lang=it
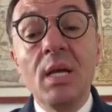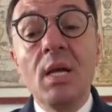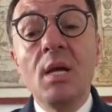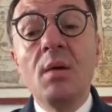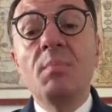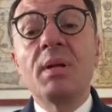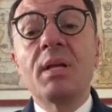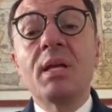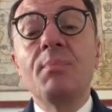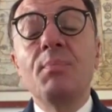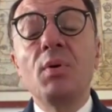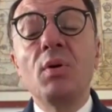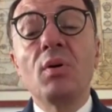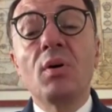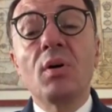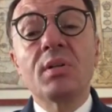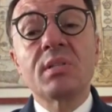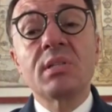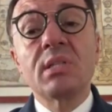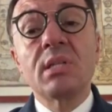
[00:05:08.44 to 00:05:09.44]
perché più,
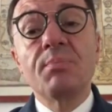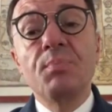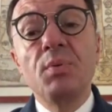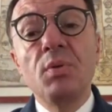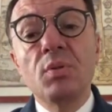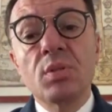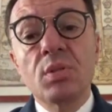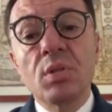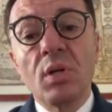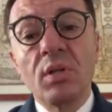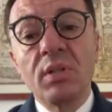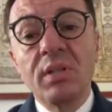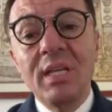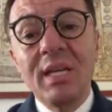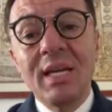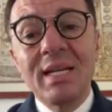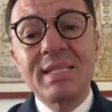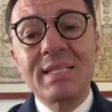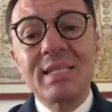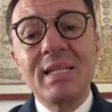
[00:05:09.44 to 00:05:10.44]
incos- più soldi
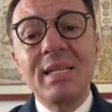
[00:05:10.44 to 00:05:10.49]
incassa il